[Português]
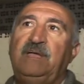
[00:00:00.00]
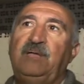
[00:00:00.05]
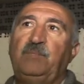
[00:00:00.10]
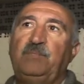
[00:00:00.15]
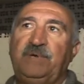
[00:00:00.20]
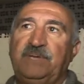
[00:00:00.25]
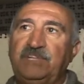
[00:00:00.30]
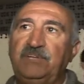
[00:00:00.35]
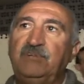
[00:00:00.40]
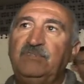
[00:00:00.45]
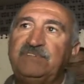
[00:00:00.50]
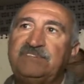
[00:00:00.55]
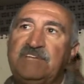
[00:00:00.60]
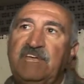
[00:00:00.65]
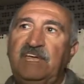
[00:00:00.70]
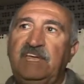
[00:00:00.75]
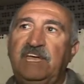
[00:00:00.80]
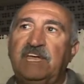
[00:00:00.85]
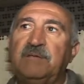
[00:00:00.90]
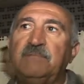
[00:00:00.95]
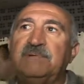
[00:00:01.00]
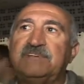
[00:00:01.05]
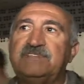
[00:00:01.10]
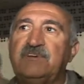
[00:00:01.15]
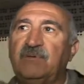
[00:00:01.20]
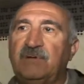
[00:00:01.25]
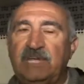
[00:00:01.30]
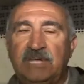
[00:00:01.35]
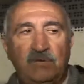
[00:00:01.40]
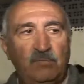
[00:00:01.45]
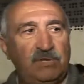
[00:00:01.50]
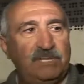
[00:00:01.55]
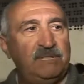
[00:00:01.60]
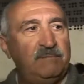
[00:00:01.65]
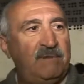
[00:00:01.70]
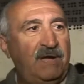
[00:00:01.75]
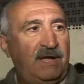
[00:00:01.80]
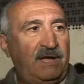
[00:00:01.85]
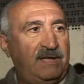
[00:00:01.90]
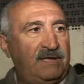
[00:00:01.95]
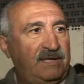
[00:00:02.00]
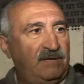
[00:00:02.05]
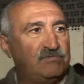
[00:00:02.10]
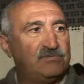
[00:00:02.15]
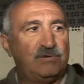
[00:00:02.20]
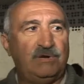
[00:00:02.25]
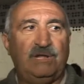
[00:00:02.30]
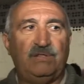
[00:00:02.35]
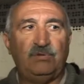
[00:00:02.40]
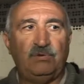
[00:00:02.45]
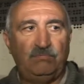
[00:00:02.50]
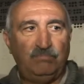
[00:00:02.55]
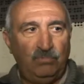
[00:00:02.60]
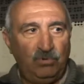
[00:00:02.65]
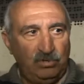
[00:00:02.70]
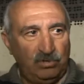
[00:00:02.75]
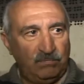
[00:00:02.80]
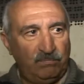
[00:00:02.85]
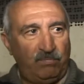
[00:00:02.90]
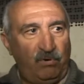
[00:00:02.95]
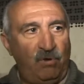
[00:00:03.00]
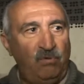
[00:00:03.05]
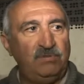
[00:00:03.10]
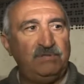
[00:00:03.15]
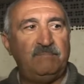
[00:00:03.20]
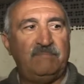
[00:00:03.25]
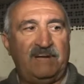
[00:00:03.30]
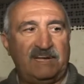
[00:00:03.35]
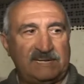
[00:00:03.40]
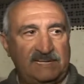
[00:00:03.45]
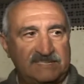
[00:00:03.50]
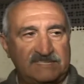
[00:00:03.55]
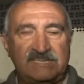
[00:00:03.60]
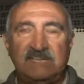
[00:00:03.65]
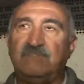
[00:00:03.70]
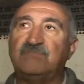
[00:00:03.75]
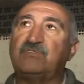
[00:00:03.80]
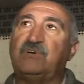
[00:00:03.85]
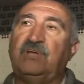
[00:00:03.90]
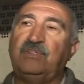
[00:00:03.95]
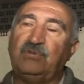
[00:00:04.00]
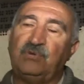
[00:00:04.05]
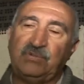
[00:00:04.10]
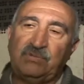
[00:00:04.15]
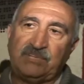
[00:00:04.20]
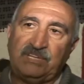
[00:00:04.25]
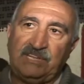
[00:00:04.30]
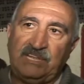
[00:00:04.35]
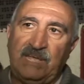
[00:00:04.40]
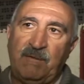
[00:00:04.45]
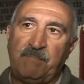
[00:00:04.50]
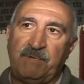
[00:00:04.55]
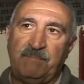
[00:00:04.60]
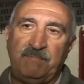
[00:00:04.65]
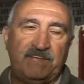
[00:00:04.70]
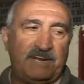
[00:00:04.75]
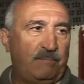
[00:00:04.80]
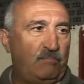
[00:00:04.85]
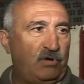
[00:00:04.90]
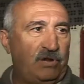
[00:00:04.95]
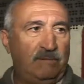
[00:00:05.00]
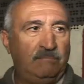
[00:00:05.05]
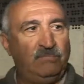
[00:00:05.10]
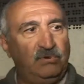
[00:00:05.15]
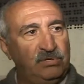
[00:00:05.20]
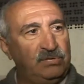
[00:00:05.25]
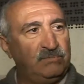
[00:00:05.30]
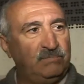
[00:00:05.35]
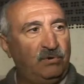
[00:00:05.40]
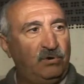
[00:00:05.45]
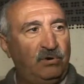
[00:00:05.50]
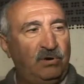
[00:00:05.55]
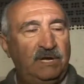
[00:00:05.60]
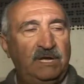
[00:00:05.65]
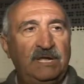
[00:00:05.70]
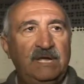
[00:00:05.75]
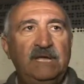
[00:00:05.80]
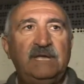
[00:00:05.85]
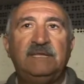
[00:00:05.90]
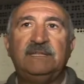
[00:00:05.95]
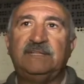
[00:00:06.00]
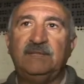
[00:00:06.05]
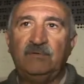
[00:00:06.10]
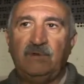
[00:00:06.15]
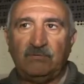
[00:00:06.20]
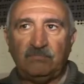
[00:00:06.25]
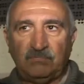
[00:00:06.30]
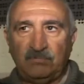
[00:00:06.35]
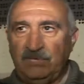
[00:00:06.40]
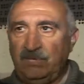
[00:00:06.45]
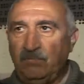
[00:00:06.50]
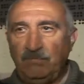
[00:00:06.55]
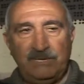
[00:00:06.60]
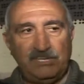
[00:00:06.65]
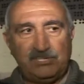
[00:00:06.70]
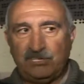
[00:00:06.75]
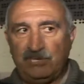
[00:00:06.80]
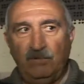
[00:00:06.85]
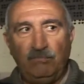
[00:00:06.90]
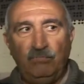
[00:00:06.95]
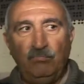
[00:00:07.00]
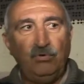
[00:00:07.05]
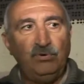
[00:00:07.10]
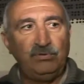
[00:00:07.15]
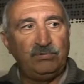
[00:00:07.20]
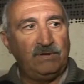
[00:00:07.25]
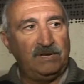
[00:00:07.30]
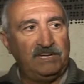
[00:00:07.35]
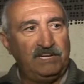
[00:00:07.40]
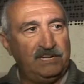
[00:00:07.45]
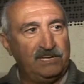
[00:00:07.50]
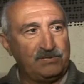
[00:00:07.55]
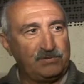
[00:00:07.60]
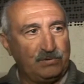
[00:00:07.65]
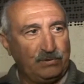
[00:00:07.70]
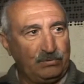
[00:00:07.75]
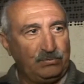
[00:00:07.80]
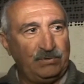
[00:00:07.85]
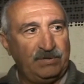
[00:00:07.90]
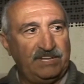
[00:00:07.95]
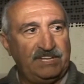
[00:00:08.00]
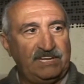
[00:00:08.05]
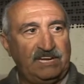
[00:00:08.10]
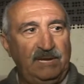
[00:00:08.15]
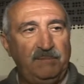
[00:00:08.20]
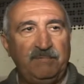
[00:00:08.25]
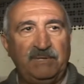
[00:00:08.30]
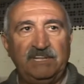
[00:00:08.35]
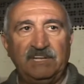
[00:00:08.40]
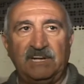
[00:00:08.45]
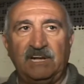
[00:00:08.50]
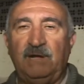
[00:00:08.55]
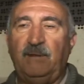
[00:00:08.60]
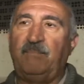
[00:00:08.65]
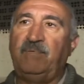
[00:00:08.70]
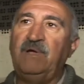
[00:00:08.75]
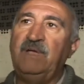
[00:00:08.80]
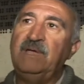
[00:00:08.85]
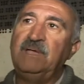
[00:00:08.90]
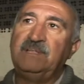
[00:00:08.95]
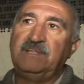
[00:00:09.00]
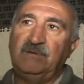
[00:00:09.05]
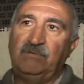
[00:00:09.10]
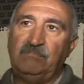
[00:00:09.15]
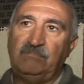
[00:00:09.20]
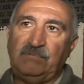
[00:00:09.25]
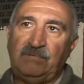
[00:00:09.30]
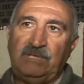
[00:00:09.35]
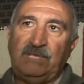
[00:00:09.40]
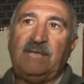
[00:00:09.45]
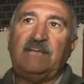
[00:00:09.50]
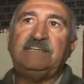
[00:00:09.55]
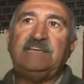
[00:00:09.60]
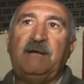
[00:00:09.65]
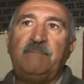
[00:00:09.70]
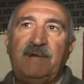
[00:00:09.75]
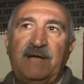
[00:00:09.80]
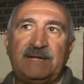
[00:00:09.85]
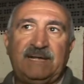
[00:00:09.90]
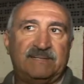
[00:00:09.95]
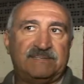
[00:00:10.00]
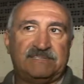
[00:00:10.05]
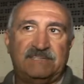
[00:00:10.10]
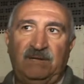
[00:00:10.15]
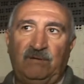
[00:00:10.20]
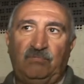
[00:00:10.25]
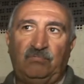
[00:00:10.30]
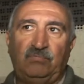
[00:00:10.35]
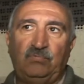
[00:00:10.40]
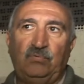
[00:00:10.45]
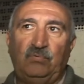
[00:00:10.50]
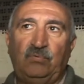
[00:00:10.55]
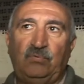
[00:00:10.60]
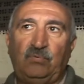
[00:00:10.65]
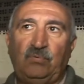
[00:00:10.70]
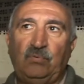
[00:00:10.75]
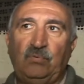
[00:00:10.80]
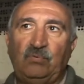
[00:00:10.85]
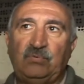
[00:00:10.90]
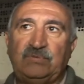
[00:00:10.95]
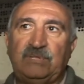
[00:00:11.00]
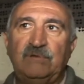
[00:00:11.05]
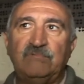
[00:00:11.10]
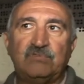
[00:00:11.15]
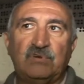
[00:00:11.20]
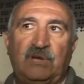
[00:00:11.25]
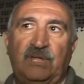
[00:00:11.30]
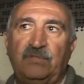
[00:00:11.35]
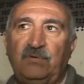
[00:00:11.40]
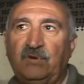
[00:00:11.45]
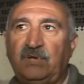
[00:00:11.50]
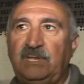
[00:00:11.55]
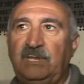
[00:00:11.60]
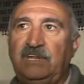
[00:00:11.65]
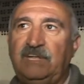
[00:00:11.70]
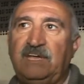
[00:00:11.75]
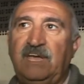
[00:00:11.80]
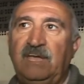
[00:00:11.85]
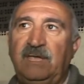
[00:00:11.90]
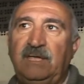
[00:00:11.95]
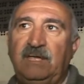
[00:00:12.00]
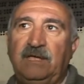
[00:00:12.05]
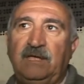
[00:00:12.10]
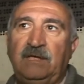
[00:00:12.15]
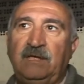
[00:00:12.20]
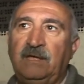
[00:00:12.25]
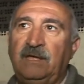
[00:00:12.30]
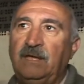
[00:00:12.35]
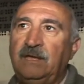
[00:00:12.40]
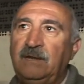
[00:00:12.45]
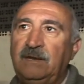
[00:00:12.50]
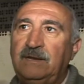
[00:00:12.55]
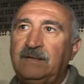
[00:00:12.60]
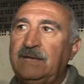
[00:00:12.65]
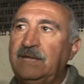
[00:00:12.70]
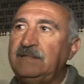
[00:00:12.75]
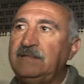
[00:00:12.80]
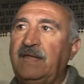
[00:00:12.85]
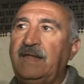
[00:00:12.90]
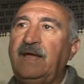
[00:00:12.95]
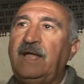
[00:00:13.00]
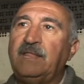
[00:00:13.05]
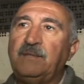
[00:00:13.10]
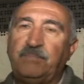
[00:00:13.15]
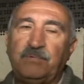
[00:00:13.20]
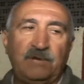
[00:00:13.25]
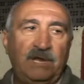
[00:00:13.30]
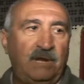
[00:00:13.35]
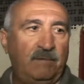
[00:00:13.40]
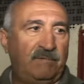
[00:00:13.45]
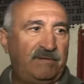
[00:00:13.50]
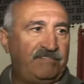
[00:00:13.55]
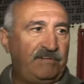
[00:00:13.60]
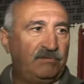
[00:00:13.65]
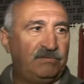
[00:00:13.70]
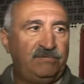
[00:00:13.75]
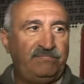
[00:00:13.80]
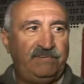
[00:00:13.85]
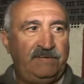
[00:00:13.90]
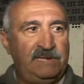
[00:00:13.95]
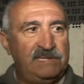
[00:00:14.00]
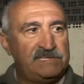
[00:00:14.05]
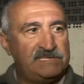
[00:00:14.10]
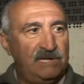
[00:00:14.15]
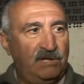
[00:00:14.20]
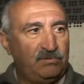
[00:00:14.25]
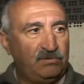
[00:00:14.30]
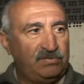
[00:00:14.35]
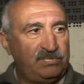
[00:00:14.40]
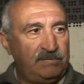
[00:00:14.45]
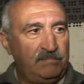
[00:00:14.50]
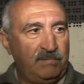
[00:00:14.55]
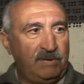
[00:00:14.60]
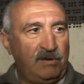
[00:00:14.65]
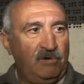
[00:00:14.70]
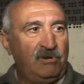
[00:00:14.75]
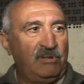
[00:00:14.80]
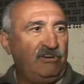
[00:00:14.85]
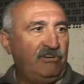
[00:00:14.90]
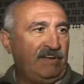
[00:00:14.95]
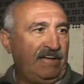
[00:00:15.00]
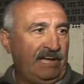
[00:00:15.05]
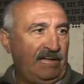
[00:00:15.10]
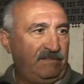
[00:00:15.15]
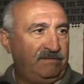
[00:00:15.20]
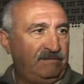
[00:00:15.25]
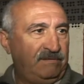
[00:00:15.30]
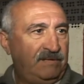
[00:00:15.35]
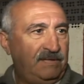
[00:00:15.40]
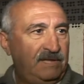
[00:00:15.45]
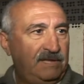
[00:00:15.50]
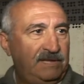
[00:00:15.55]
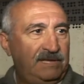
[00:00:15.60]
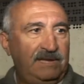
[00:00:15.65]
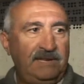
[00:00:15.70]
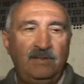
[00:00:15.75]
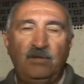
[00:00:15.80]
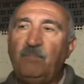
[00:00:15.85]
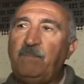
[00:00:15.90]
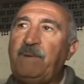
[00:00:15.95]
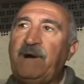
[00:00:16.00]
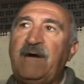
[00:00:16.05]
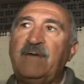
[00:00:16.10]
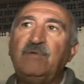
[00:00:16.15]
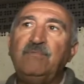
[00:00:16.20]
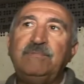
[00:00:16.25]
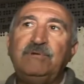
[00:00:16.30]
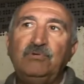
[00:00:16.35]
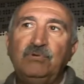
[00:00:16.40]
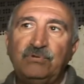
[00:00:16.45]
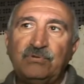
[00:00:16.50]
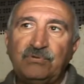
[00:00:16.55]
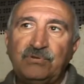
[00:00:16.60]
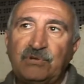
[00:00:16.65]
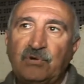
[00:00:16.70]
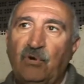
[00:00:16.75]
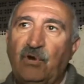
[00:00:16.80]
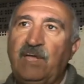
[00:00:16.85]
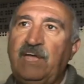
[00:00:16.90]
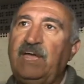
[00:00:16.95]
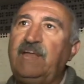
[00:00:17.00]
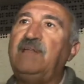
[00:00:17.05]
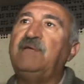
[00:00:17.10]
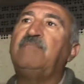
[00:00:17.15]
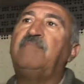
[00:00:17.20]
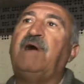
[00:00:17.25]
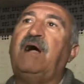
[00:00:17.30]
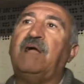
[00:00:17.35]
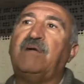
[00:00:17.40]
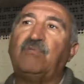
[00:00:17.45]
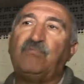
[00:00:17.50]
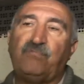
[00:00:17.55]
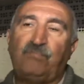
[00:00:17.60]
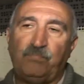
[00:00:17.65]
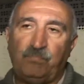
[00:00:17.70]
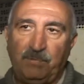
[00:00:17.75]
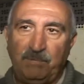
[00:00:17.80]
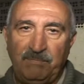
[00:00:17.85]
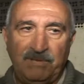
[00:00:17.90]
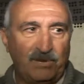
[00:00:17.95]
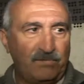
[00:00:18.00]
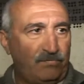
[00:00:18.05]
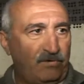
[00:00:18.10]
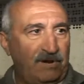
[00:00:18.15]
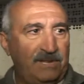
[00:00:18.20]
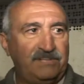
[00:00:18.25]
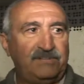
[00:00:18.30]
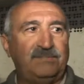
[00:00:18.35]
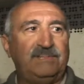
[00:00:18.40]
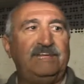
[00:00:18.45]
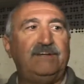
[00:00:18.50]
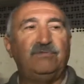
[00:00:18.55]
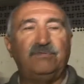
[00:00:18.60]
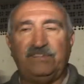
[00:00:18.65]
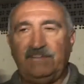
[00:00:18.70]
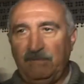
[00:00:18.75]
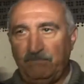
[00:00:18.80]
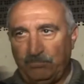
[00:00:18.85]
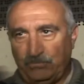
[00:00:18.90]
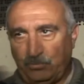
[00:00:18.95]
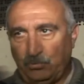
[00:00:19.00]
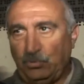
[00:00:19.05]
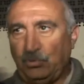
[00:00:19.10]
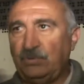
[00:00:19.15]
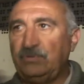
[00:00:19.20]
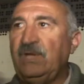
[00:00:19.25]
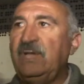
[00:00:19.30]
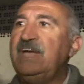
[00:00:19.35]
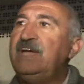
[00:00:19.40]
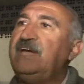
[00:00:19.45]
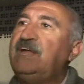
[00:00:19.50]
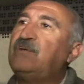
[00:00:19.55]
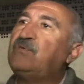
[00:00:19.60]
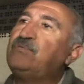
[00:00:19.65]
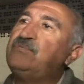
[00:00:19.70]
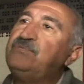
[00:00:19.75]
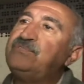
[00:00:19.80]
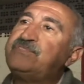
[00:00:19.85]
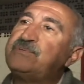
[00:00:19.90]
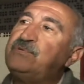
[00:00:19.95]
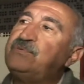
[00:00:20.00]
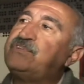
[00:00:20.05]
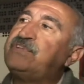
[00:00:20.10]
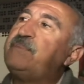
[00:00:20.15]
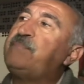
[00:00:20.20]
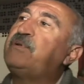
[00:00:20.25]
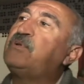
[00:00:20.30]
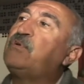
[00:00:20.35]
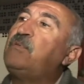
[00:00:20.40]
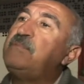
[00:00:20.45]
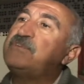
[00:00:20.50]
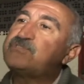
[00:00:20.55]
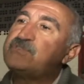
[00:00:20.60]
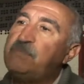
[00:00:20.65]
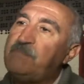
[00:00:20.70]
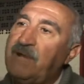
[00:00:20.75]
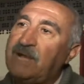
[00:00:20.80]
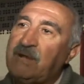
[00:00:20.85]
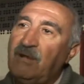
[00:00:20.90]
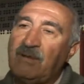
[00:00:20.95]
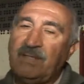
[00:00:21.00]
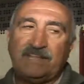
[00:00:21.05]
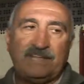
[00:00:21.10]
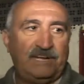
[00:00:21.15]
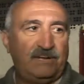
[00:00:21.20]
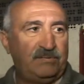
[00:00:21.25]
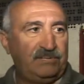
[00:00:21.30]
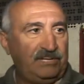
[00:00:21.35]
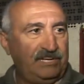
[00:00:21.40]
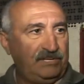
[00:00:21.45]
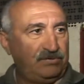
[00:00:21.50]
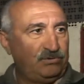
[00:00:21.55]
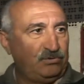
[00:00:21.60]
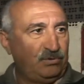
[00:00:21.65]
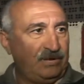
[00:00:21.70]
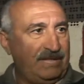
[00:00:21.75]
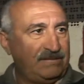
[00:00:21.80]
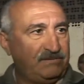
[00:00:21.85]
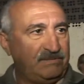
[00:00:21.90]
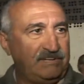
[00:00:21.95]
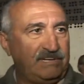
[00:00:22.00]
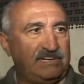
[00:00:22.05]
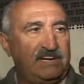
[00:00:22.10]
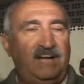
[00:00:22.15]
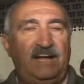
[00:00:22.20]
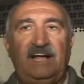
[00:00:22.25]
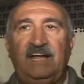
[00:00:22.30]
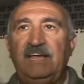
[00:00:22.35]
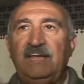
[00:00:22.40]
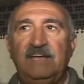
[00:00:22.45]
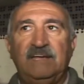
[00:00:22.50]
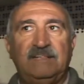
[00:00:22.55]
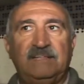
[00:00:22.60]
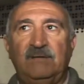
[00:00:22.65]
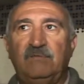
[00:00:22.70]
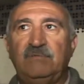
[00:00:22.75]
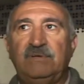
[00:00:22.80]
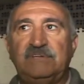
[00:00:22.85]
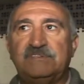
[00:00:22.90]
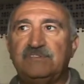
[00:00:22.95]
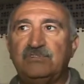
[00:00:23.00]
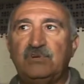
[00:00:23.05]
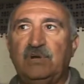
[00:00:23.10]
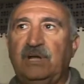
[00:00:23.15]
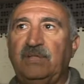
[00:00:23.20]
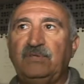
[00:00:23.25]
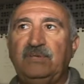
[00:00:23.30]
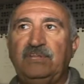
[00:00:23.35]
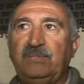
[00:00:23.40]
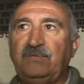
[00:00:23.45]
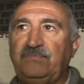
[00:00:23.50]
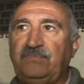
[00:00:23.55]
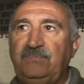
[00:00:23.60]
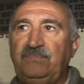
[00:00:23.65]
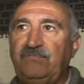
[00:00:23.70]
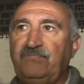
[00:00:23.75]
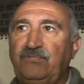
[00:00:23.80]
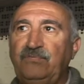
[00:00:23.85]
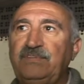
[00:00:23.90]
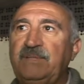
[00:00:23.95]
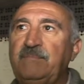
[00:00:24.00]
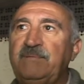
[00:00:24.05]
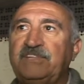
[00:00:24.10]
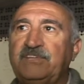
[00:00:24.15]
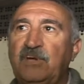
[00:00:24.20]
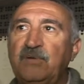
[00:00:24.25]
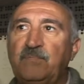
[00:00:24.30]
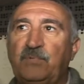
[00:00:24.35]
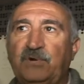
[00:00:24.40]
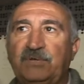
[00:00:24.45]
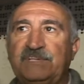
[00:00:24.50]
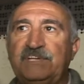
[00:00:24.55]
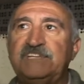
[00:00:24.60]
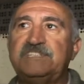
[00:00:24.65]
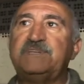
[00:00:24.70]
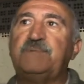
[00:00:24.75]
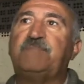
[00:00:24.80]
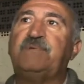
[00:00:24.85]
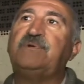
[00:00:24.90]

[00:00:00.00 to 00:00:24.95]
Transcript: Eu perdi o Luiz Henrique, mas eu ganhei o Edmar, que é um jogador muito bom de marcação, jogador que tem a primeira bola muito boa. Então, não mexeu muito ali na estrutura daquele meio de campo. Então, e a, marcação? O, o, tem um jogador que ninguém, ninguém dá nada por ele, mas é o diferencial do time, que é o Leonardo. Ele não para um minuto de correr, ele marca o primeiro volante dele o tempo todo. Ele, no segundo tempo, ele começou a marcar o lateral direito do lado de cá. Então, esse jogador é de, de fundamental importância